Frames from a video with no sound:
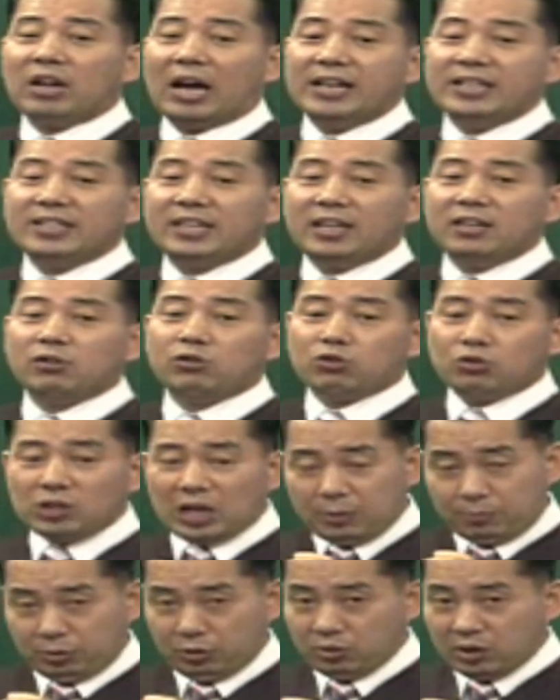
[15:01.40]
관계를
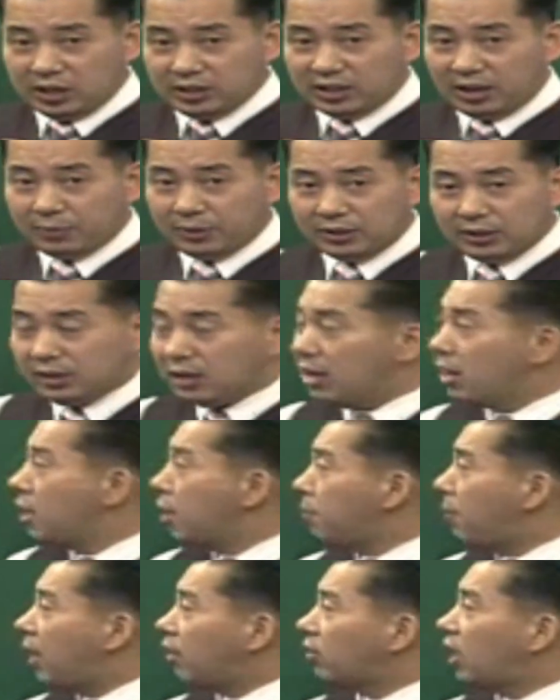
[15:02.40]
충에 비유한다면은
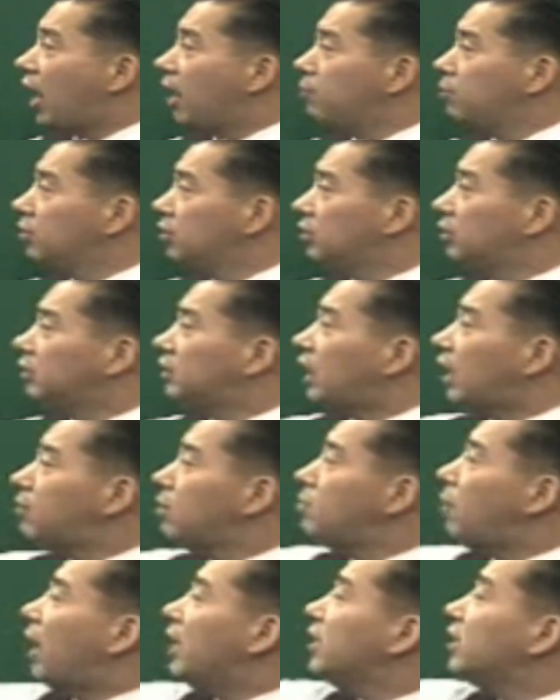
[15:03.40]
바로 합은 그
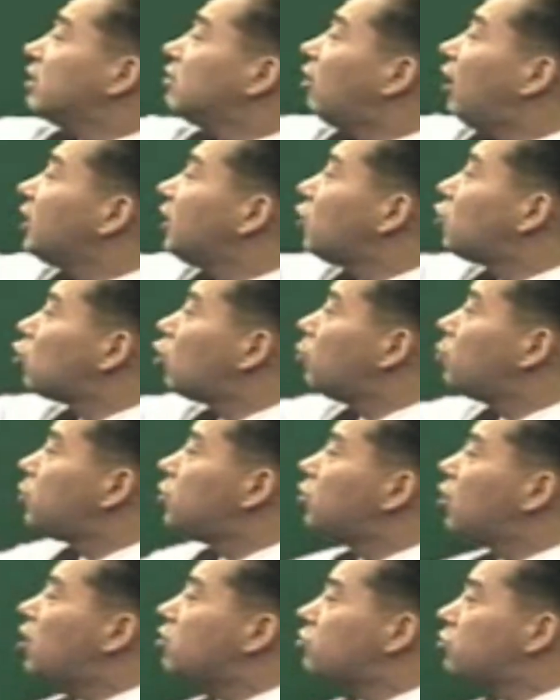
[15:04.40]
싸움을 말리는 관계처럼
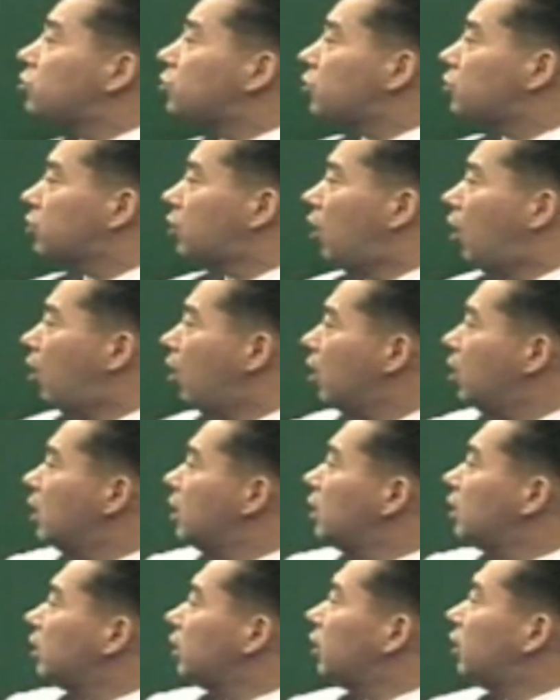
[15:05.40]
비유할 수 있어서,
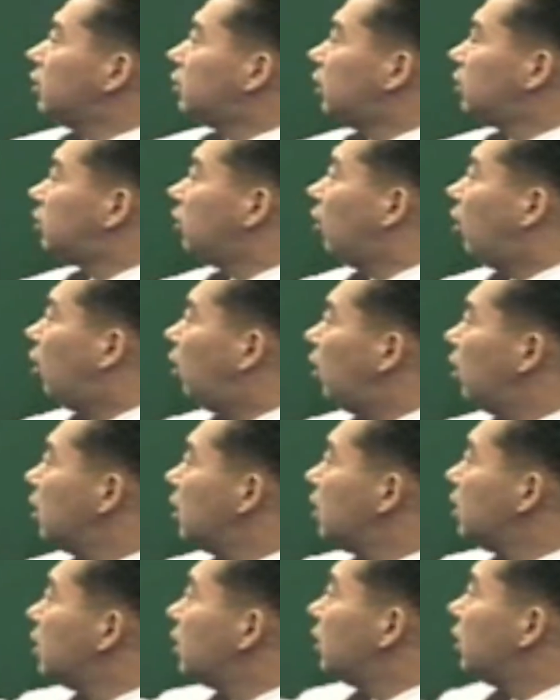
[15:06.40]
예를 들어서
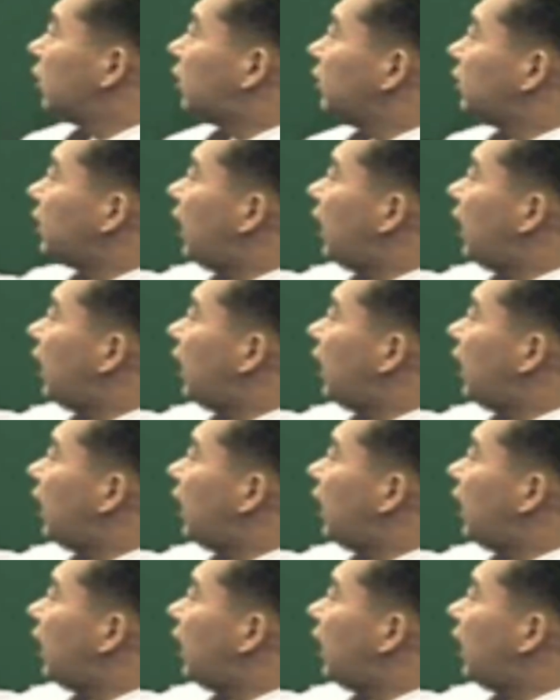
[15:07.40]
이렇게